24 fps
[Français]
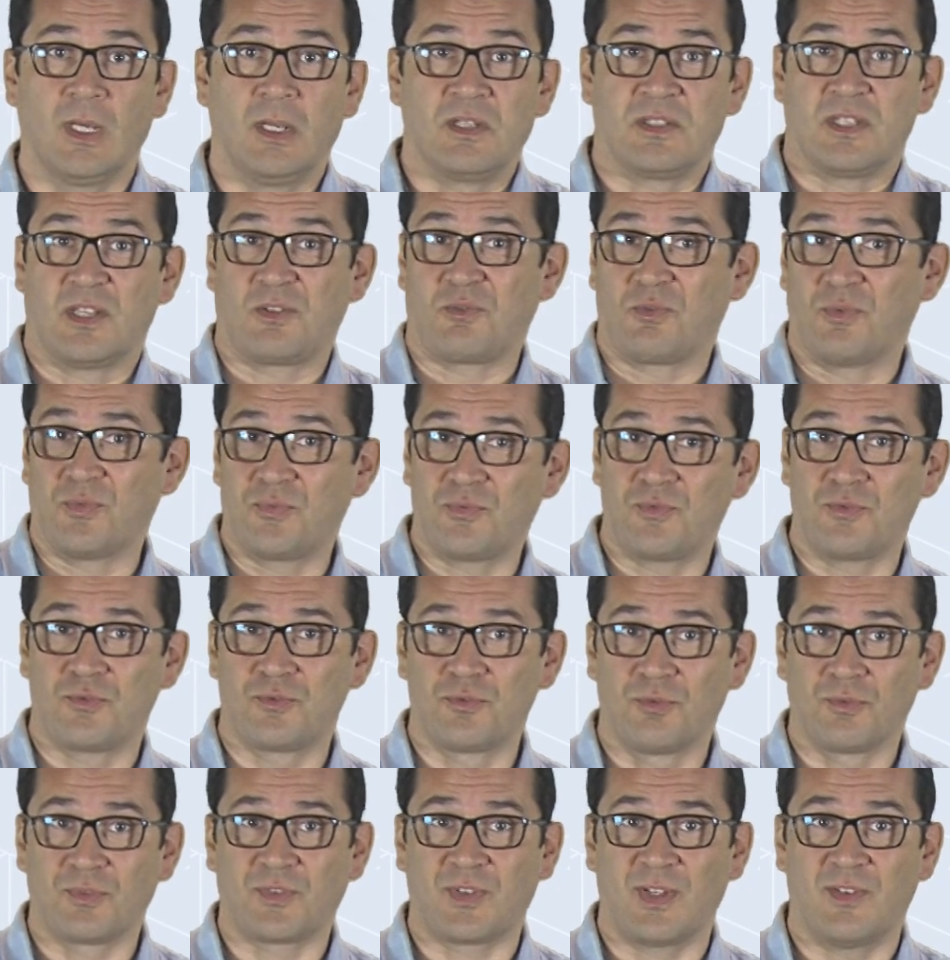Cette
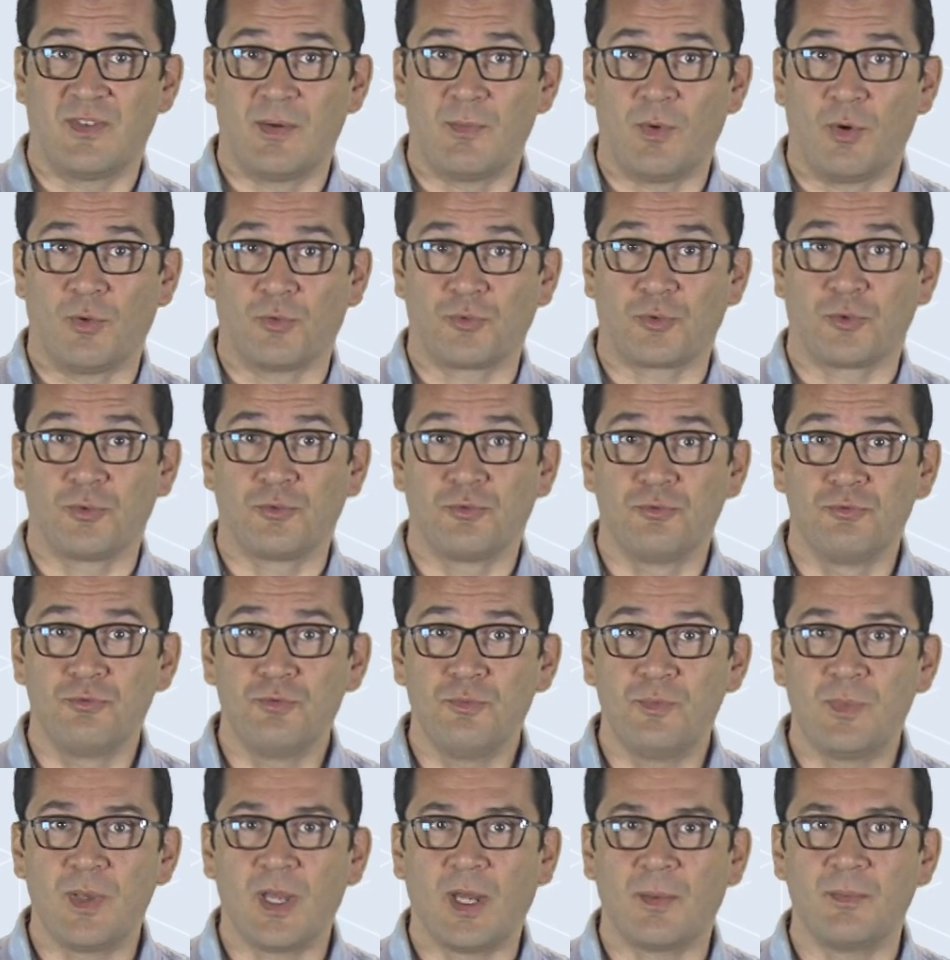confusion savamment entretenue
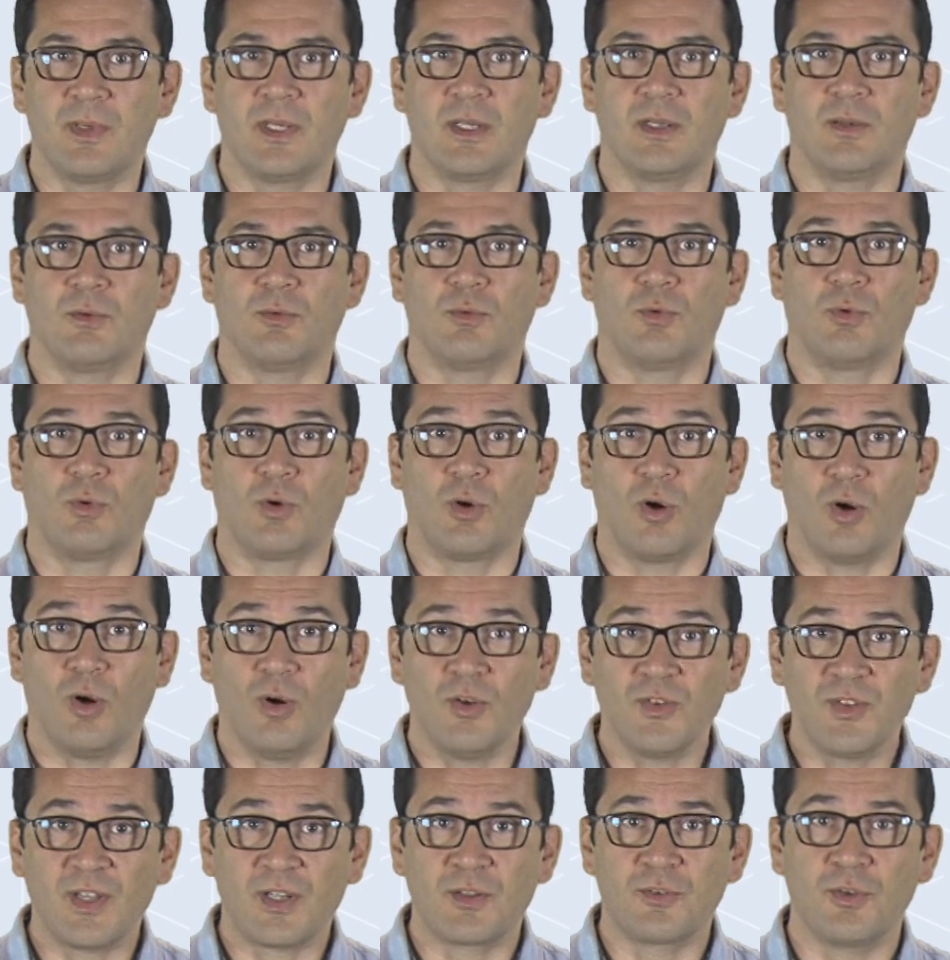permet aux
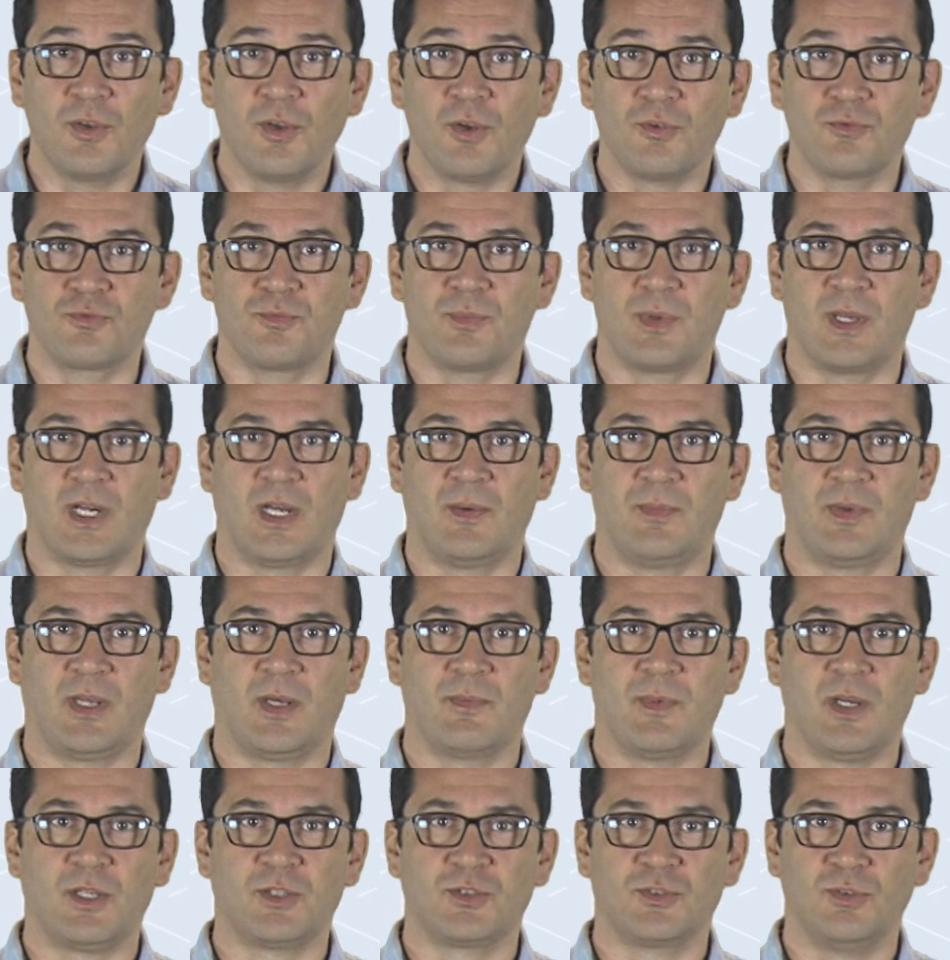grands acteurs du père à père
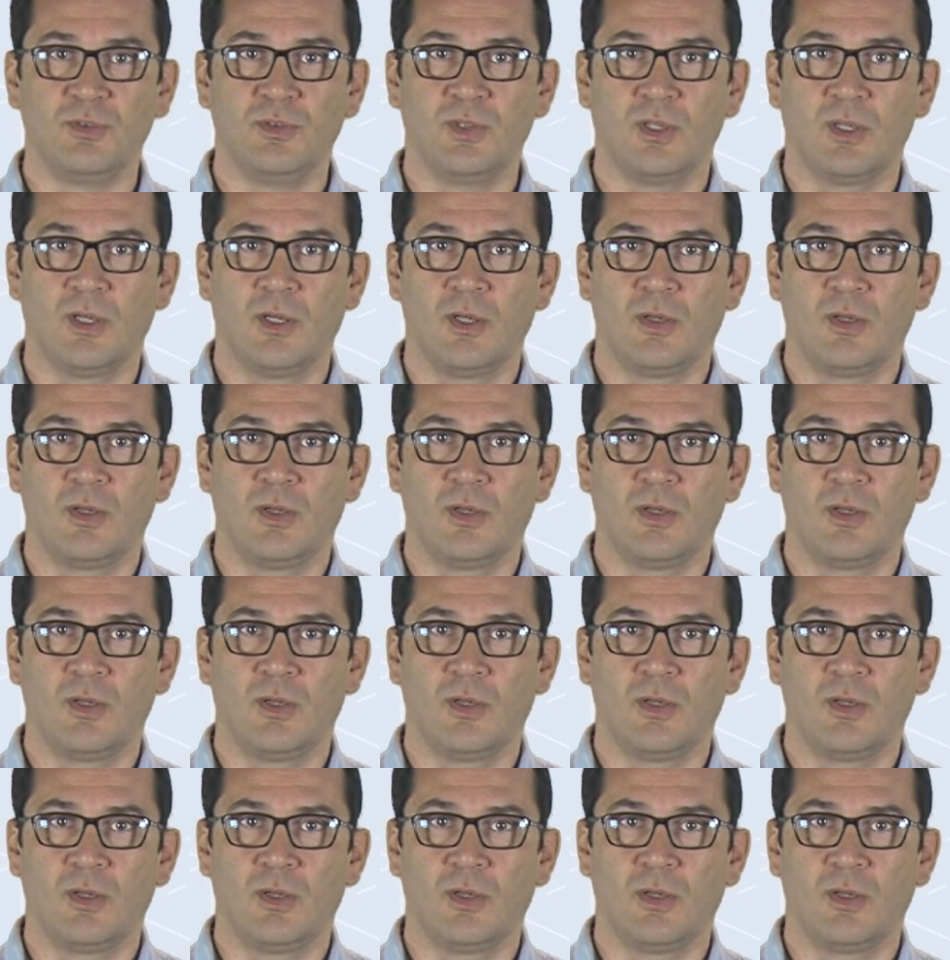marchand